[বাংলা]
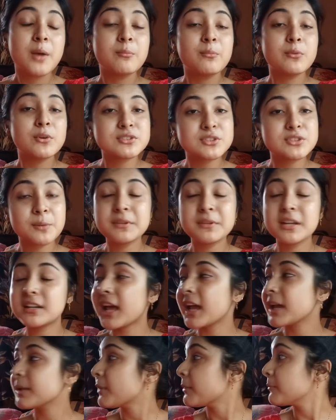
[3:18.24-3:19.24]
মোস্ট অফ দ্য
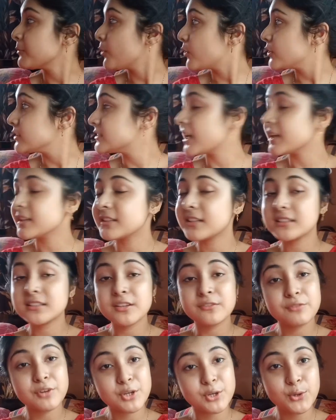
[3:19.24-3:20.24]
টাইম আমি ওই সাইডটাতে
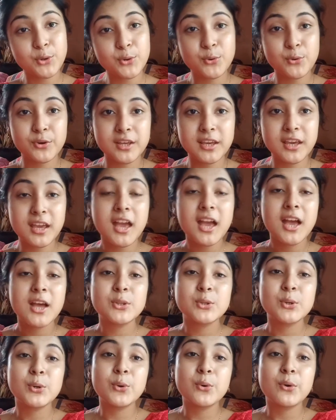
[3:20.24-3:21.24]
ভিডিও করি
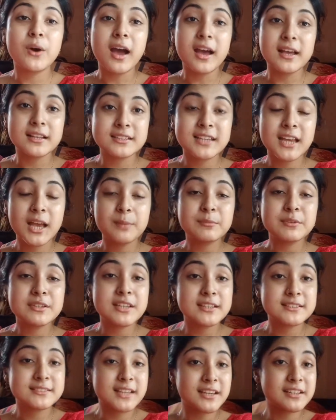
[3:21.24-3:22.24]
তো আজকে আমি
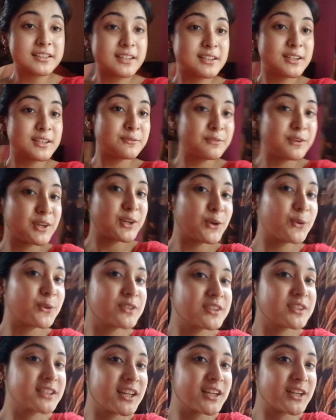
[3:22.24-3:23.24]
যেই সাইডটাতে ভিডিও
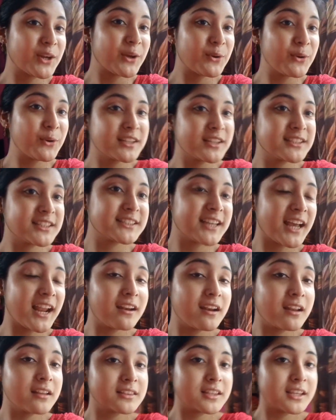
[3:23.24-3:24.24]
করছি সেটা হলো এই যে
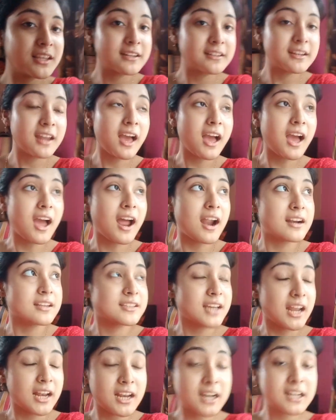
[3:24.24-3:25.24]
জানলার দিকটা আর
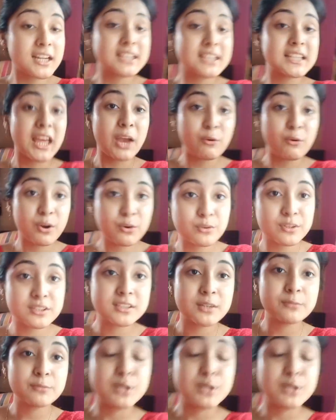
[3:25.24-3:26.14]
জানলাটা দেওয়া রয়েছে